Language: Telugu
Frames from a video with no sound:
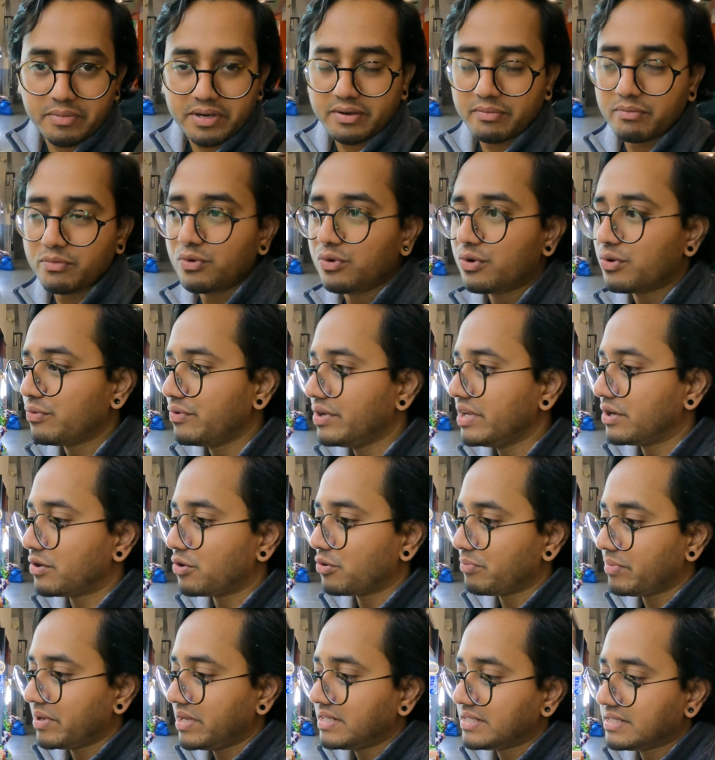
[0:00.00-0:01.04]
అనమాట మూడు వేల
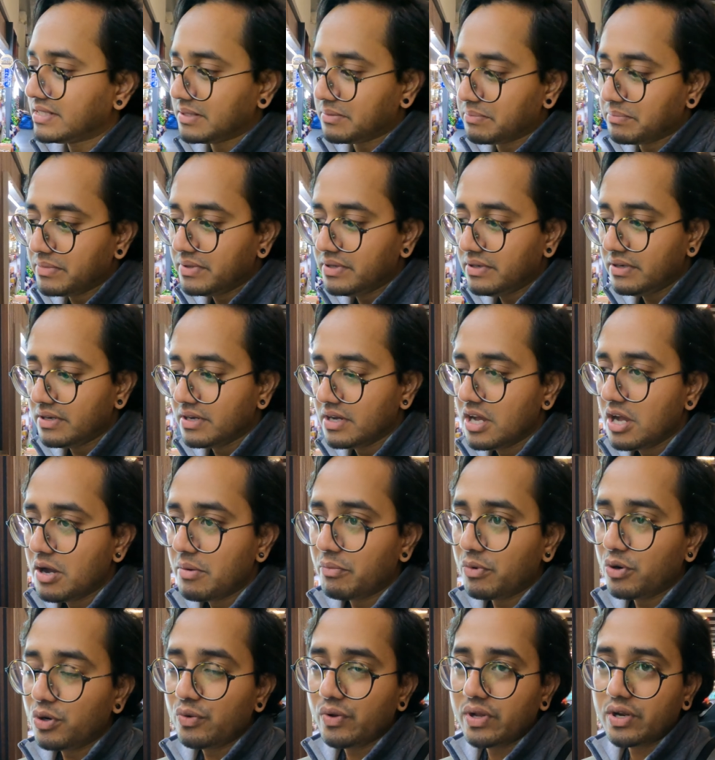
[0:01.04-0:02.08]
రూపాయల సిమ్
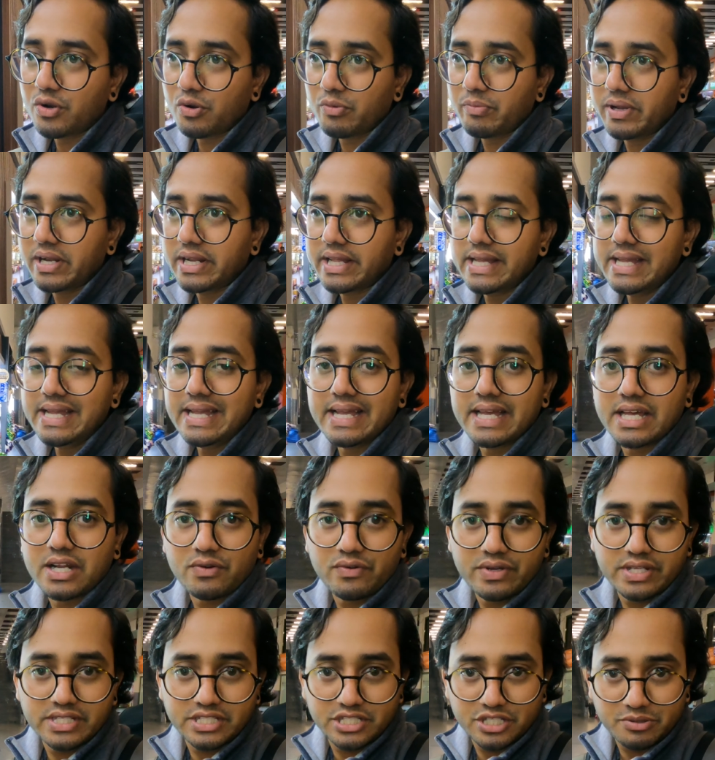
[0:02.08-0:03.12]
మూడు వేల రూపాయలకి
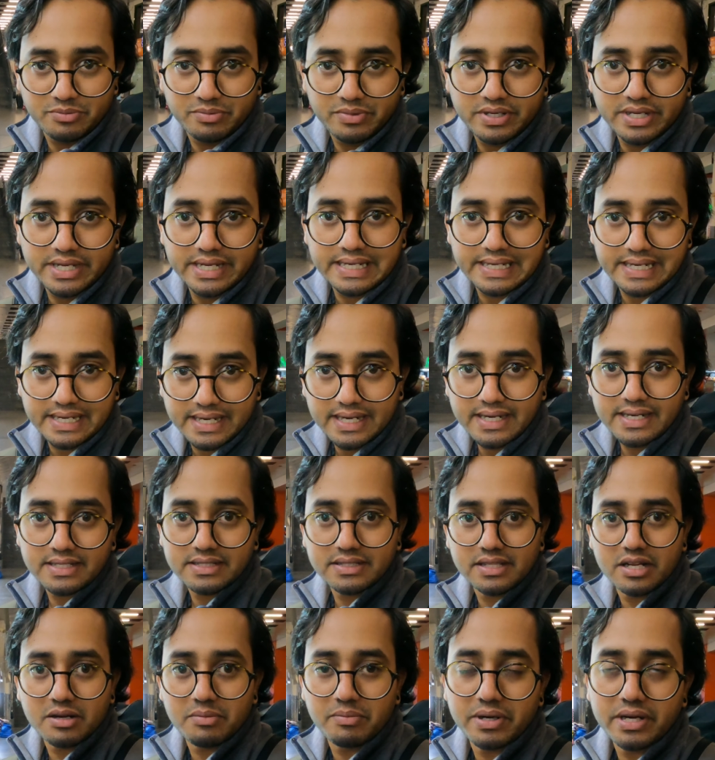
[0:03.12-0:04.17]
ఇరవై జీబీ ఇంటర్నెట్
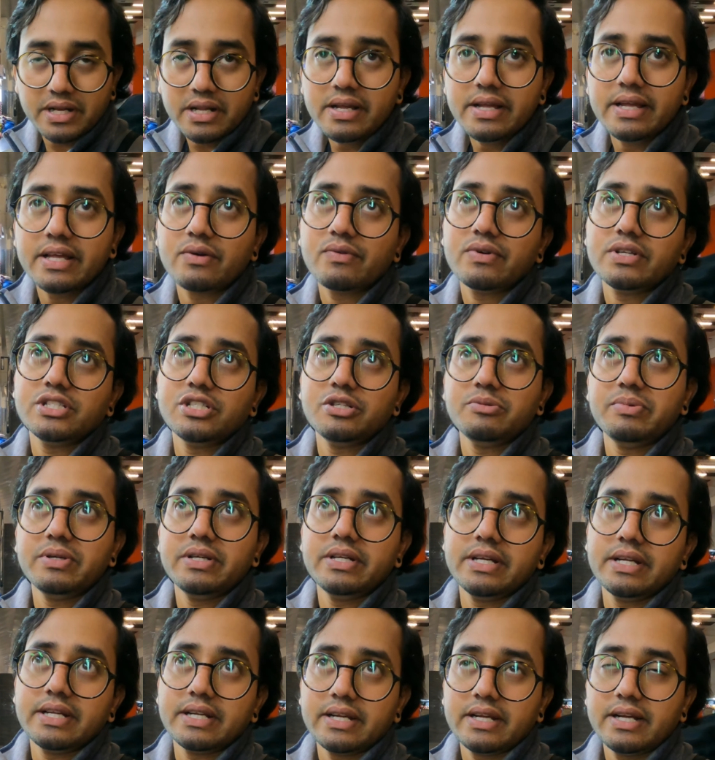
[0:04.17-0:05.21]
ఇస్తారనమాట ఇరవై జీబీ
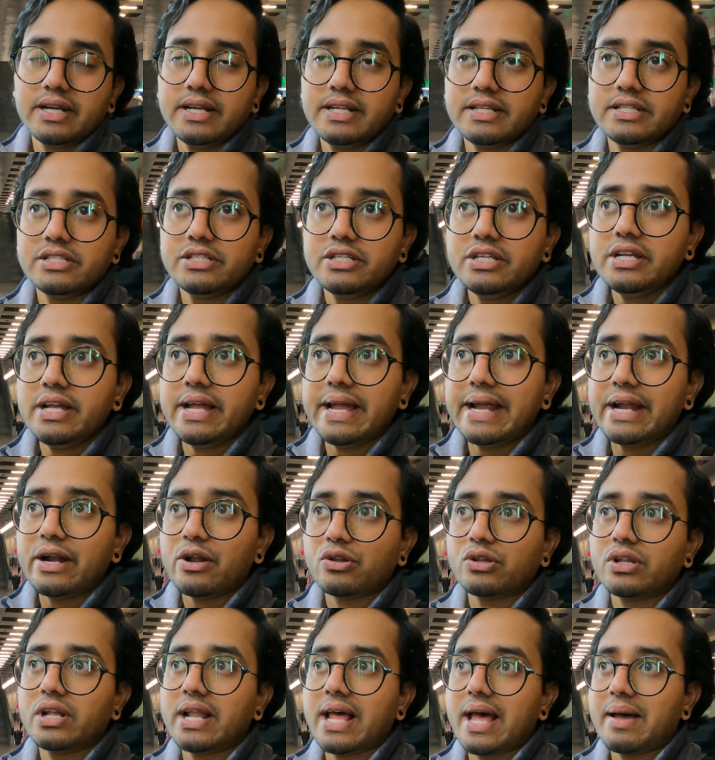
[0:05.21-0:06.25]
ఇంటర్నెట్ ఇచ్చి ఏడు
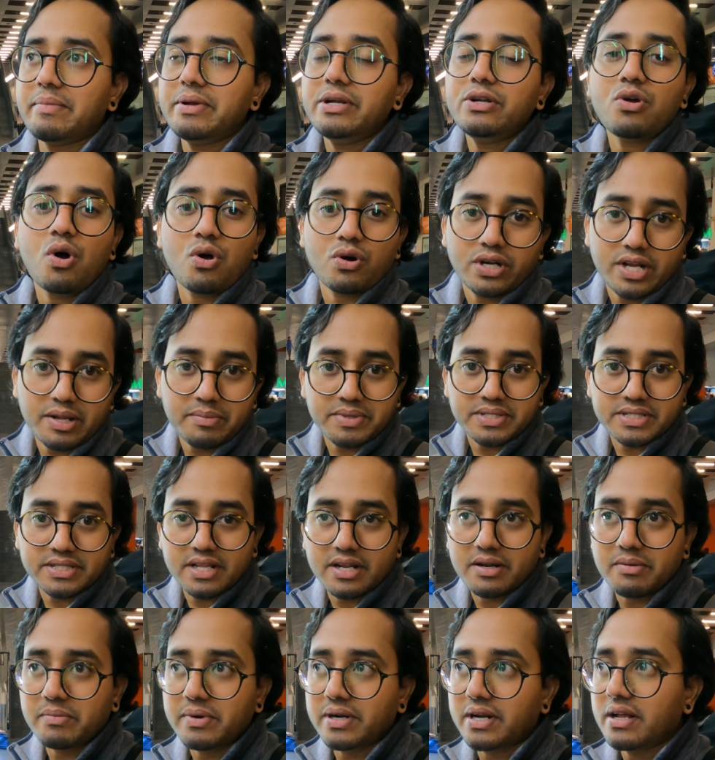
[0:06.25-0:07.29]
వందల యాభై టాక్ టైం
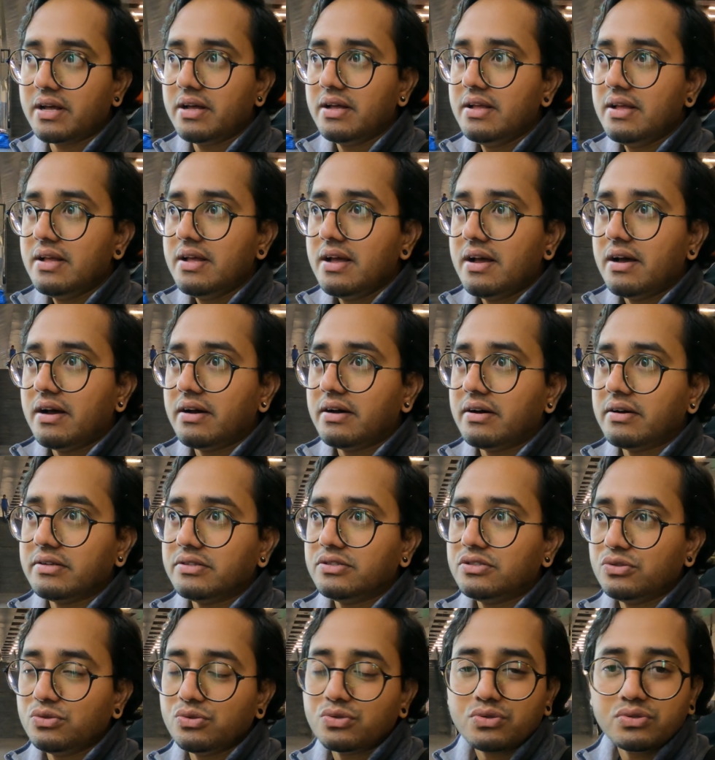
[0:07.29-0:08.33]
ఇస్తారనమాట
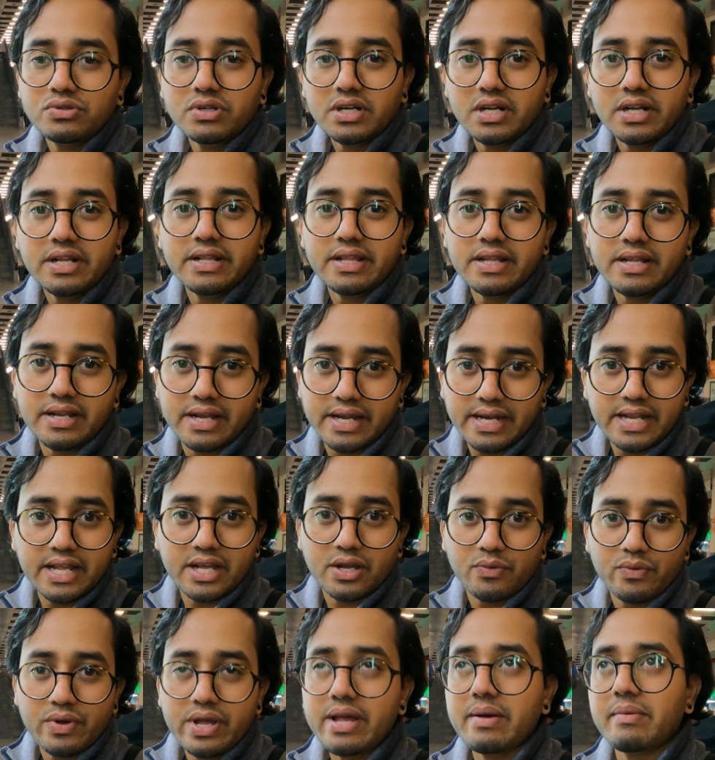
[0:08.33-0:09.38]
చూసుకున్నట్లయితే రేట్
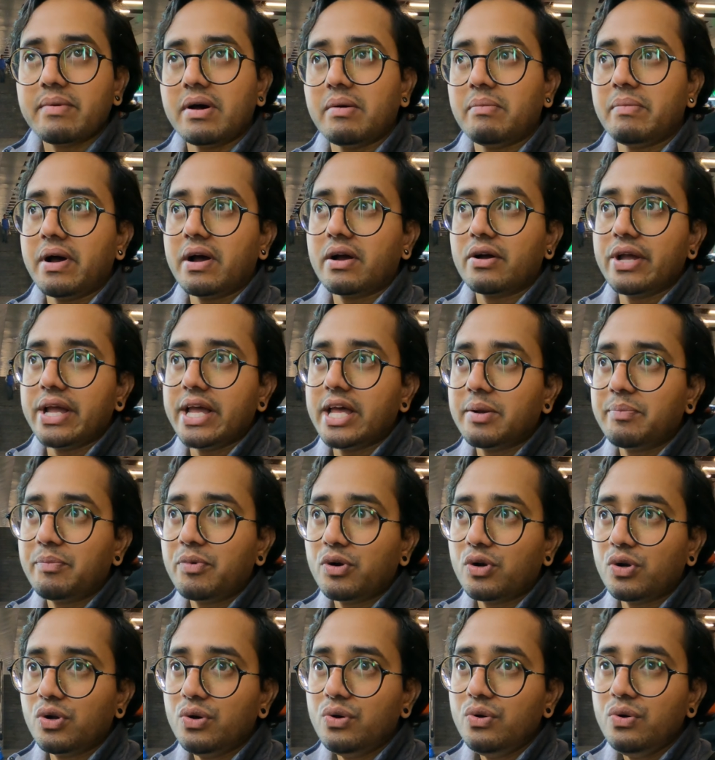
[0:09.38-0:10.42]
ఎక్కువే మాకు
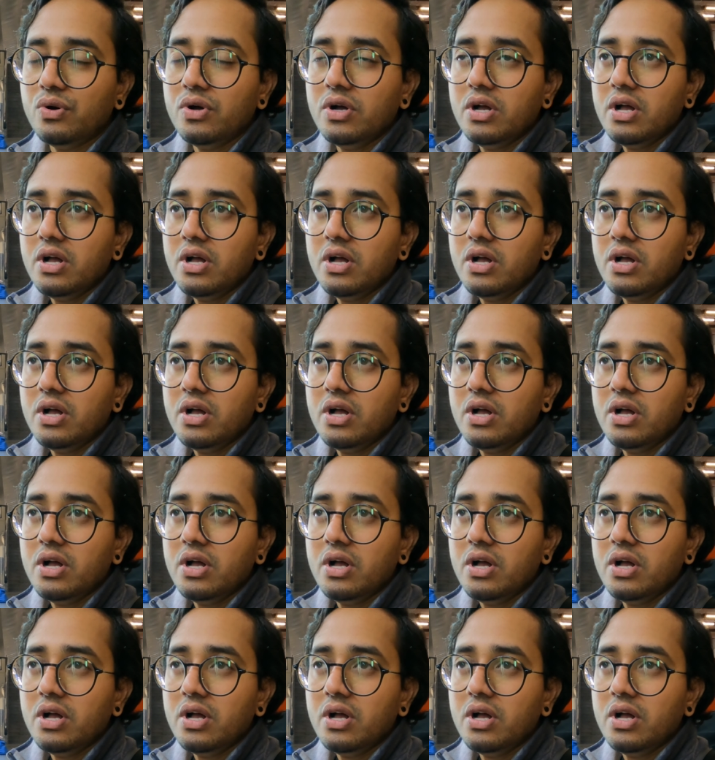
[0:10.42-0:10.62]
ఎయిర్పోర్ట్లో